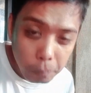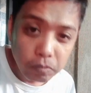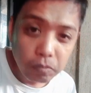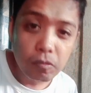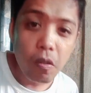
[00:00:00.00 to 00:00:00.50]

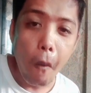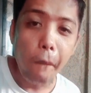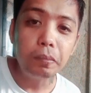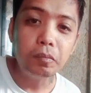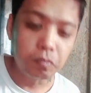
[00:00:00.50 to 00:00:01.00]
Tsaka
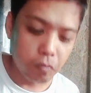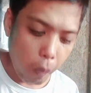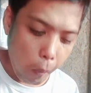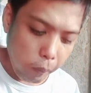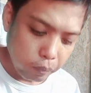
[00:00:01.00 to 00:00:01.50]
kakausapin
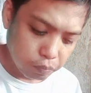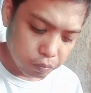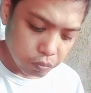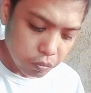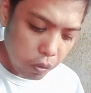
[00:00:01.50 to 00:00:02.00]
ka talaga
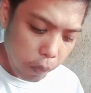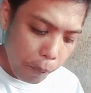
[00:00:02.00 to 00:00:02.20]
nila.